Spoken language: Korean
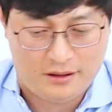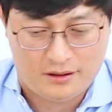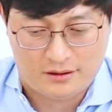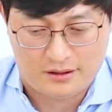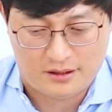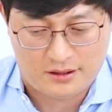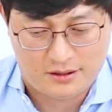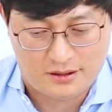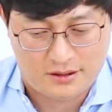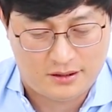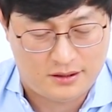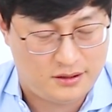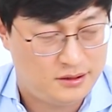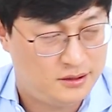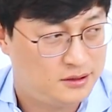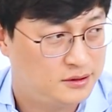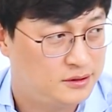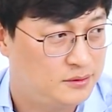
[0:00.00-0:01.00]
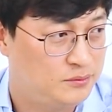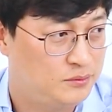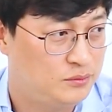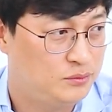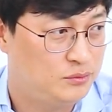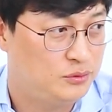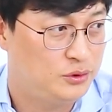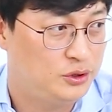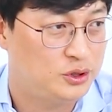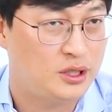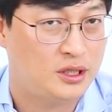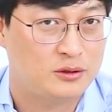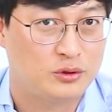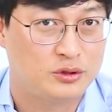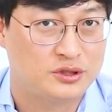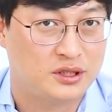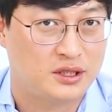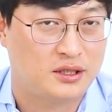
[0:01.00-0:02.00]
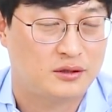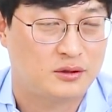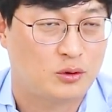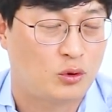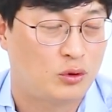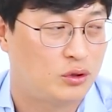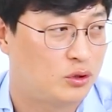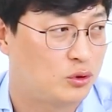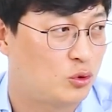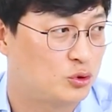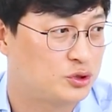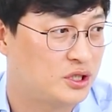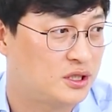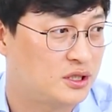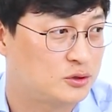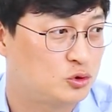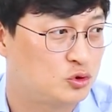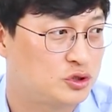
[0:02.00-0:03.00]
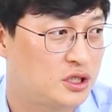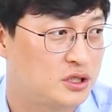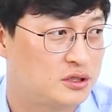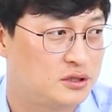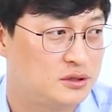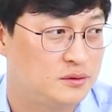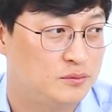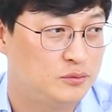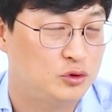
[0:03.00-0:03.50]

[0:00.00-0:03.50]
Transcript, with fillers: 어, 인텔도 이제 공장 투자를,